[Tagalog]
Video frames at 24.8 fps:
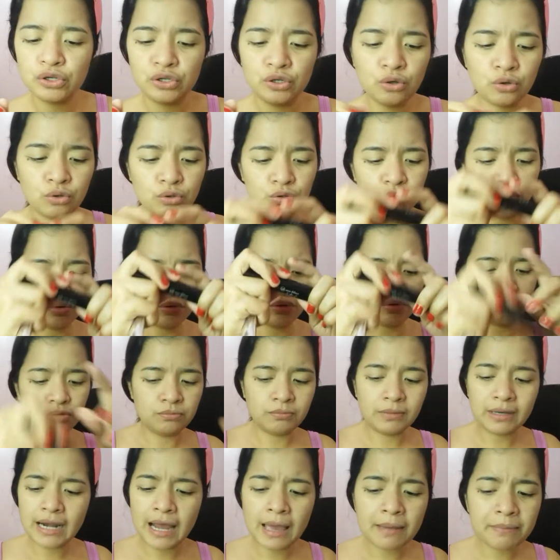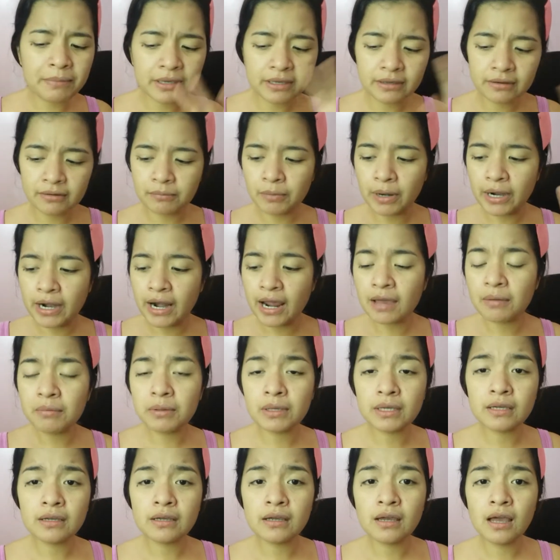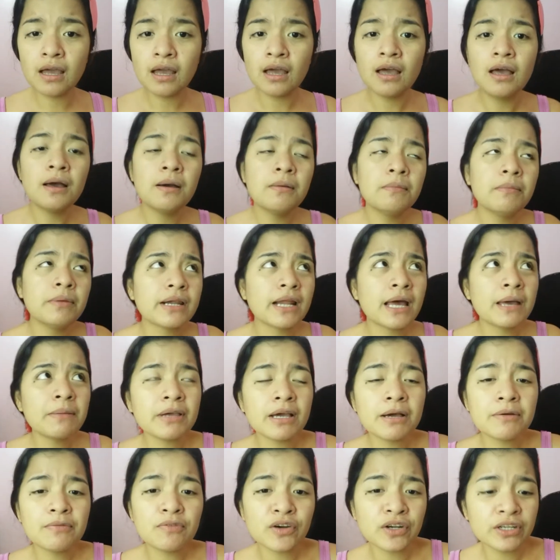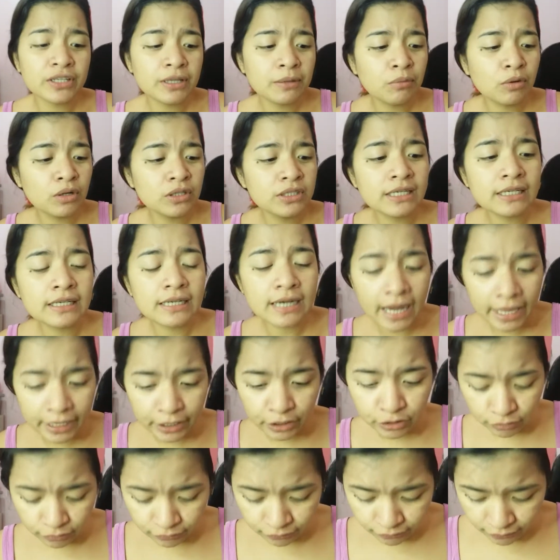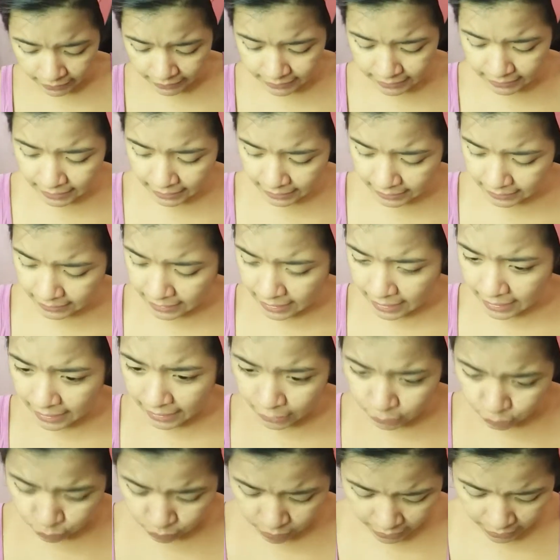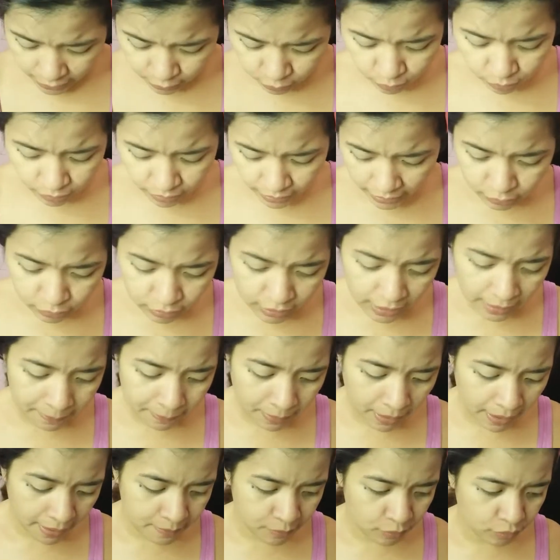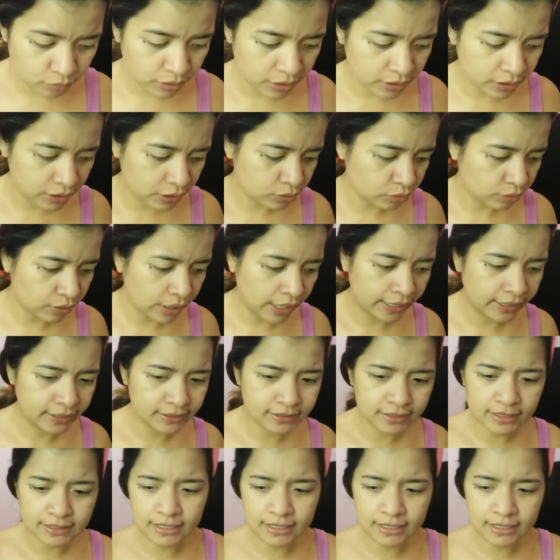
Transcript: Yun. Maraming, maraming, maraming affordable dyan. Like yung Vice Ganda. Ito, ito, ito napakamura nito guys.